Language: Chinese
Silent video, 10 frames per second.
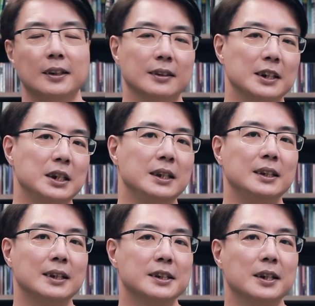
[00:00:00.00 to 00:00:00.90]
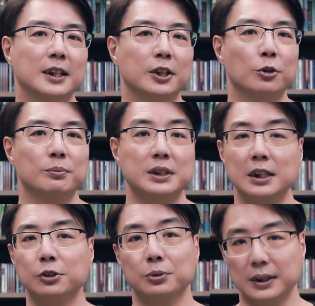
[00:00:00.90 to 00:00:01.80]
那圣灵在这里给我们
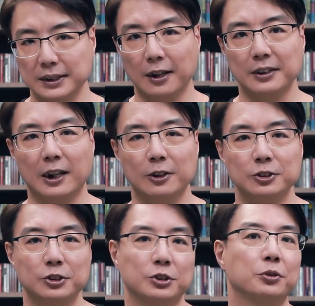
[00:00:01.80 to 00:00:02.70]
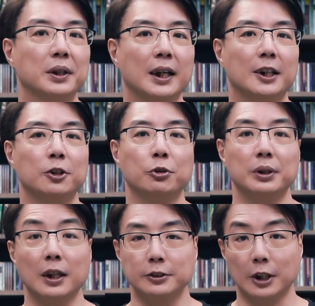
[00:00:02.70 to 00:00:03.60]
清楚的教导，就是对待儿女
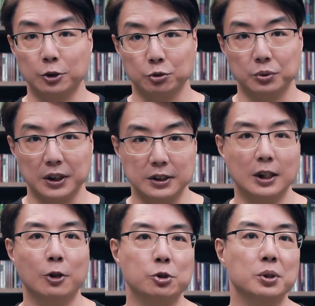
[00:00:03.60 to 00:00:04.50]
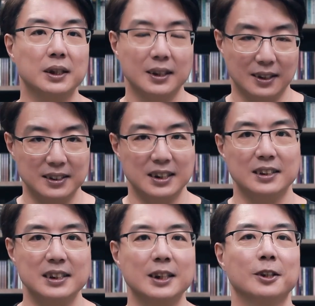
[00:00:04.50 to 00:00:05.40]
要照主的教训和
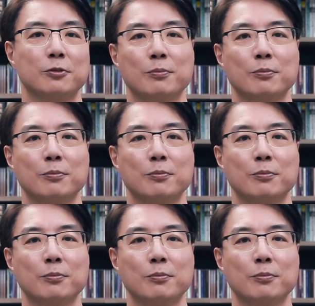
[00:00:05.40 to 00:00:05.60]
警戒。